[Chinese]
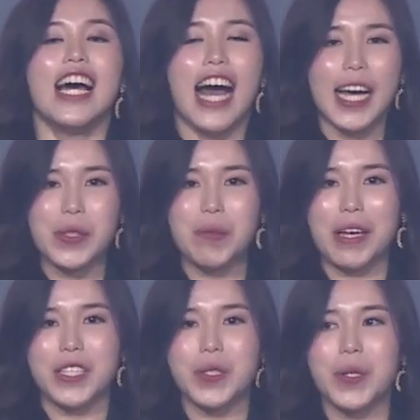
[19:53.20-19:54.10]
爱多
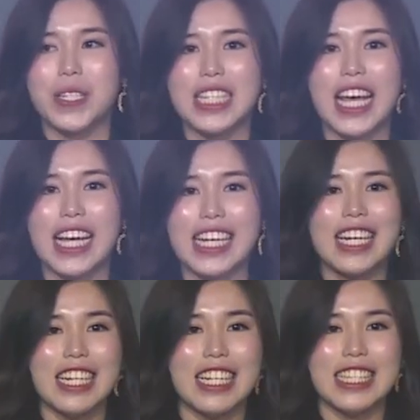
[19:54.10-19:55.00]
美就有这一个
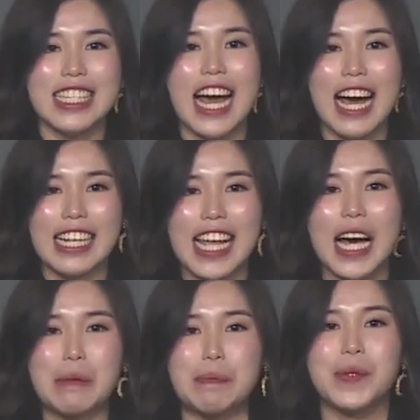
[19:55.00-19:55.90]
加
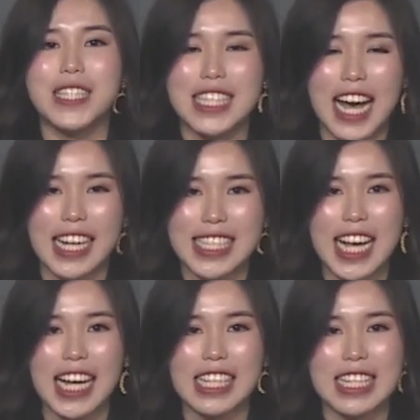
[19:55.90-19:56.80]
量不加
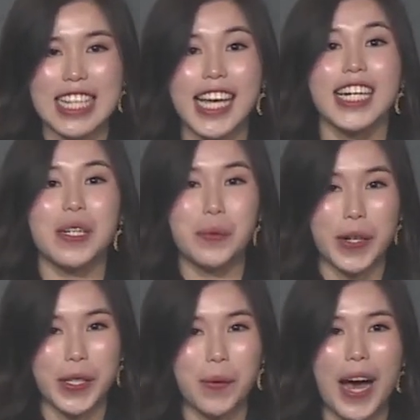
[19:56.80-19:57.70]
价的这个
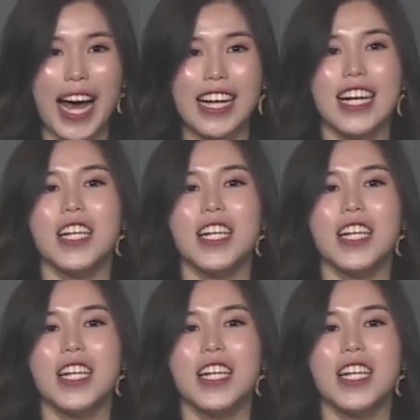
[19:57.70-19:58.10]
文化，